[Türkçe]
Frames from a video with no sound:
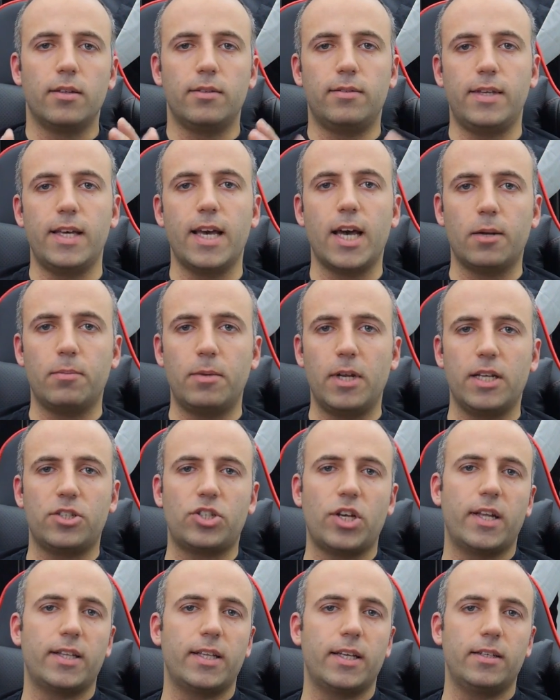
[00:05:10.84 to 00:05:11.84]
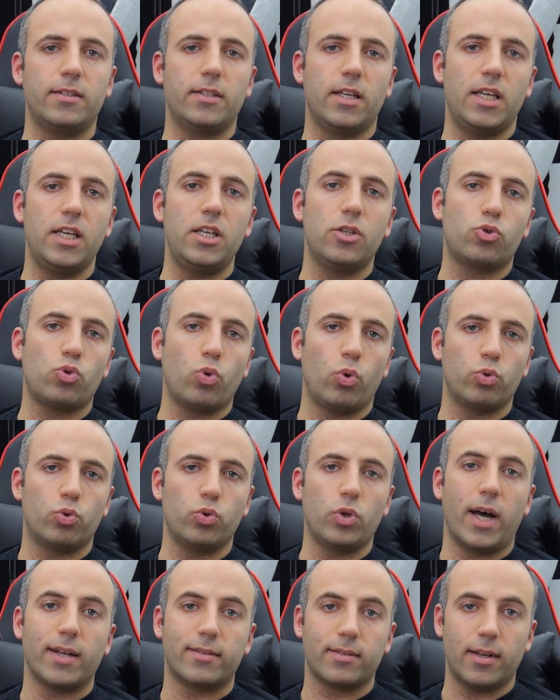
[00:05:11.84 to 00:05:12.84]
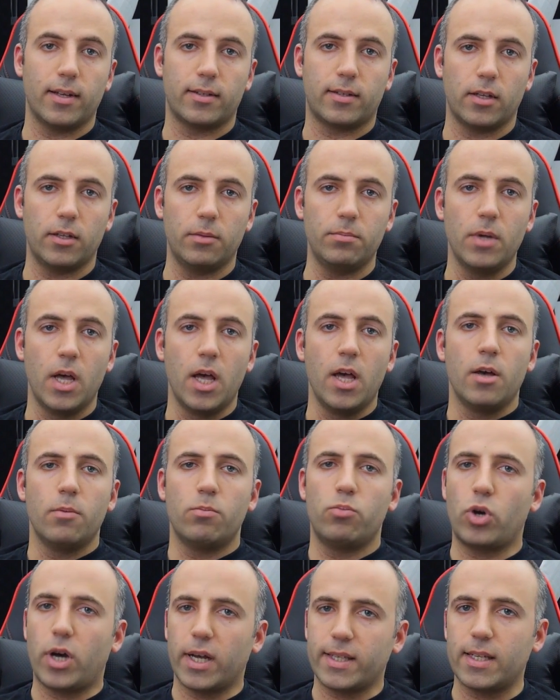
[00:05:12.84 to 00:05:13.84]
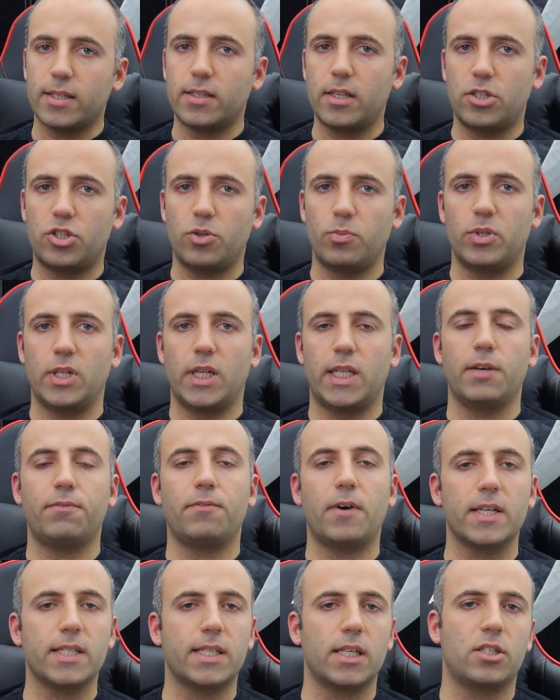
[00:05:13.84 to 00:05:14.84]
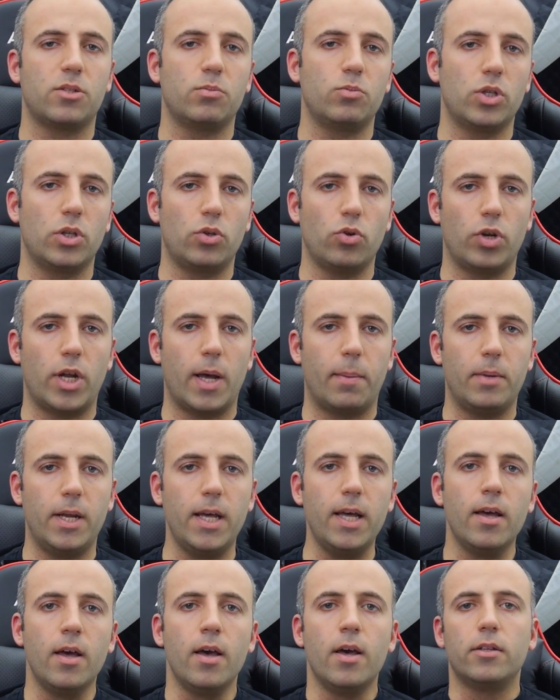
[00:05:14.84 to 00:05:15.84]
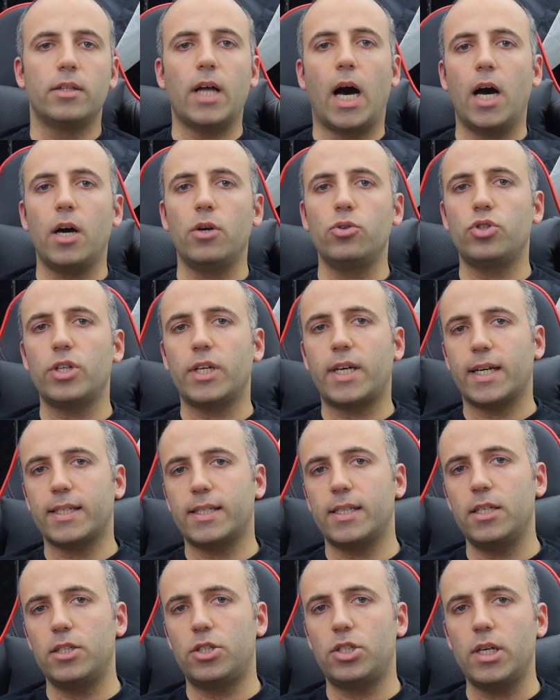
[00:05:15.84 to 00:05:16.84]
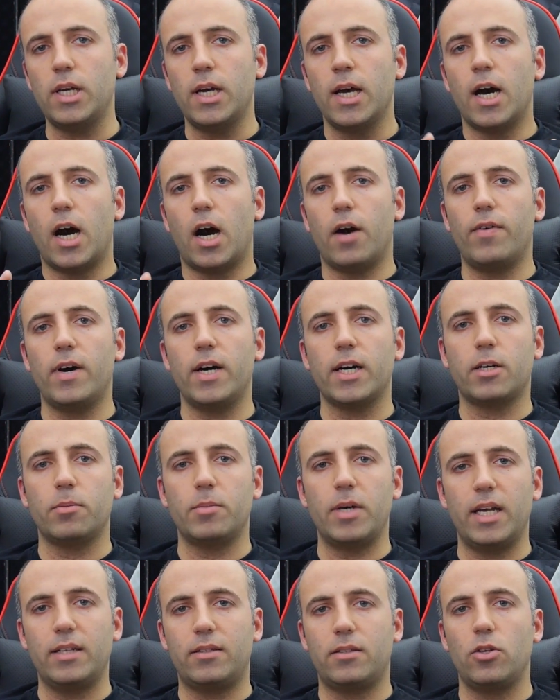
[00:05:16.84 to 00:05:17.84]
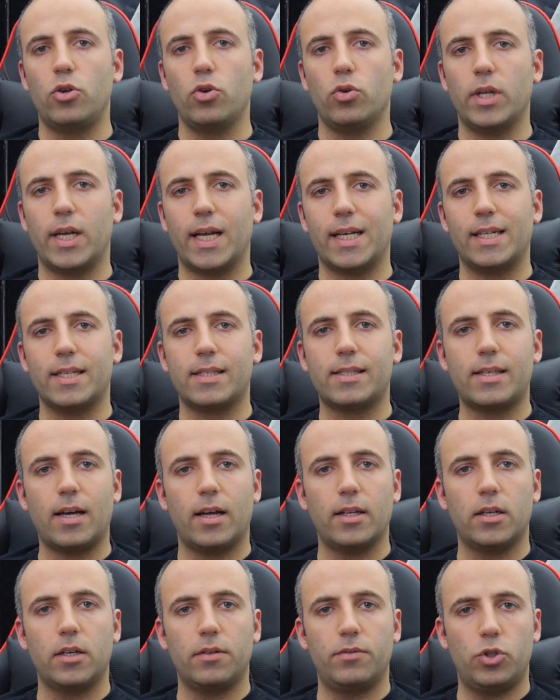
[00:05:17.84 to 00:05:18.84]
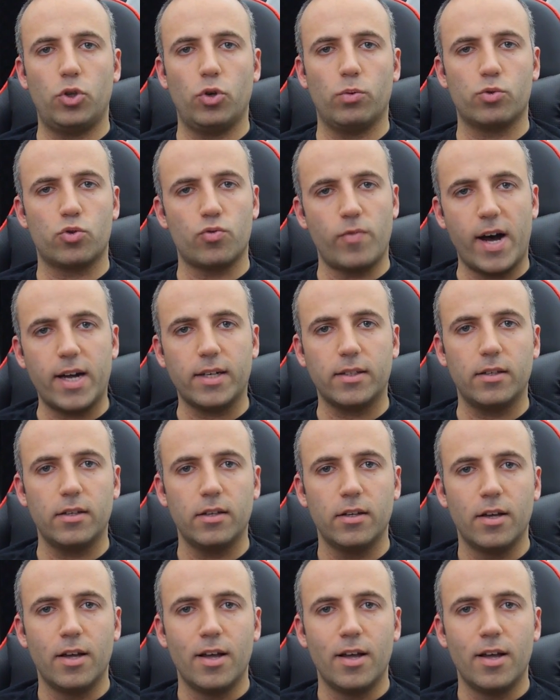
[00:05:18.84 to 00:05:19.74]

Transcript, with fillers: diğer bileşenlerin de iyi soğuduğunu hatırlatalım. Bu kasa seçiminde de fan seçiminde de önemli. Daha önce kasa içi hava akımı etkili olarak nasıl sağlanır videomuz vardı.